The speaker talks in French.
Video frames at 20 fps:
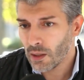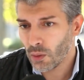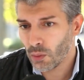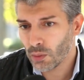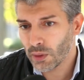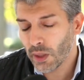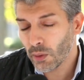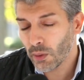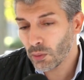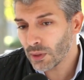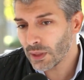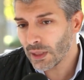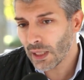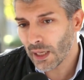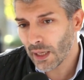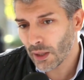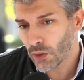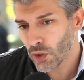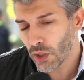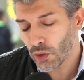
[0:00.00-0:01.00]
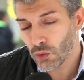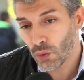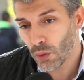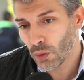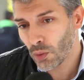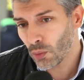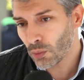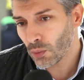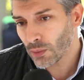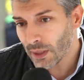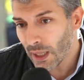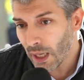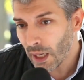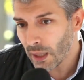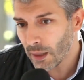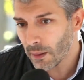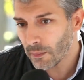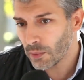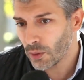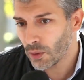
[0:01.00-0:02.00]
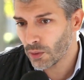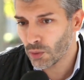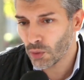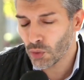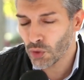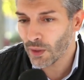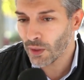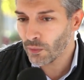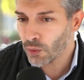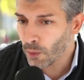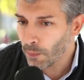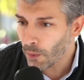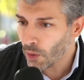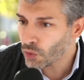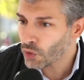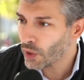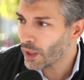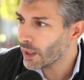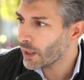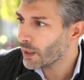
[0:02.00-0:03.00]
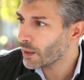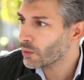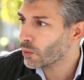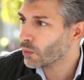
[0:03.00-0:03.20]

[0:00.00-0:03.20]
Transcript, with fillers: On est aussi à la recherche de comptables, de chefs de projet.